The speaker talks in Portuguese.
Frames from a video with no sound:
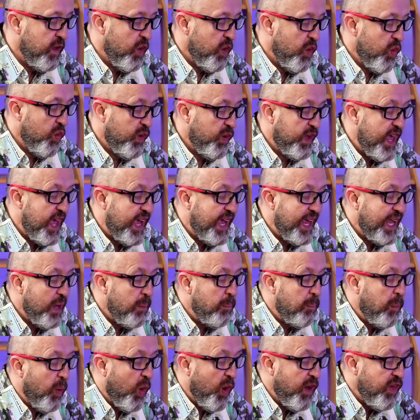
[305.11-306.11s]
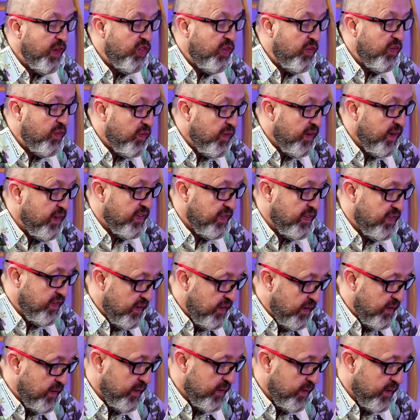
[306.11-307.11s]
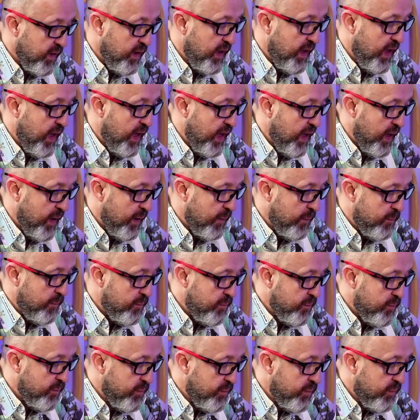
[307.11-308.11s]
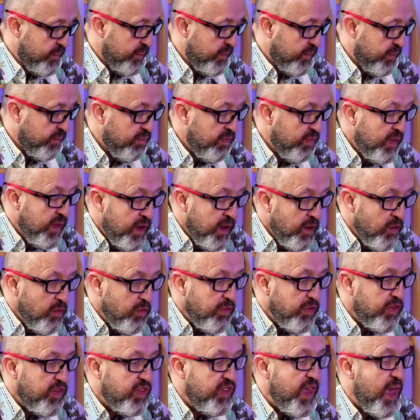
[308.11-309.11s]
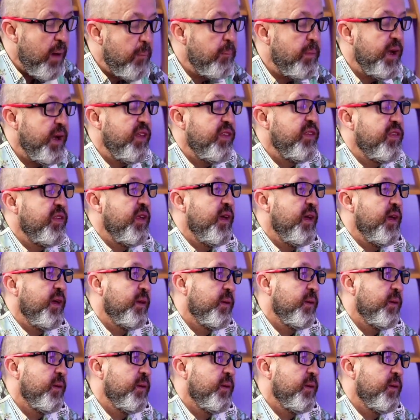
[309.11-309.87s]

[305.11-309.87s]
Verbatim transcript: O que, que ela pode fazer é não se apressar.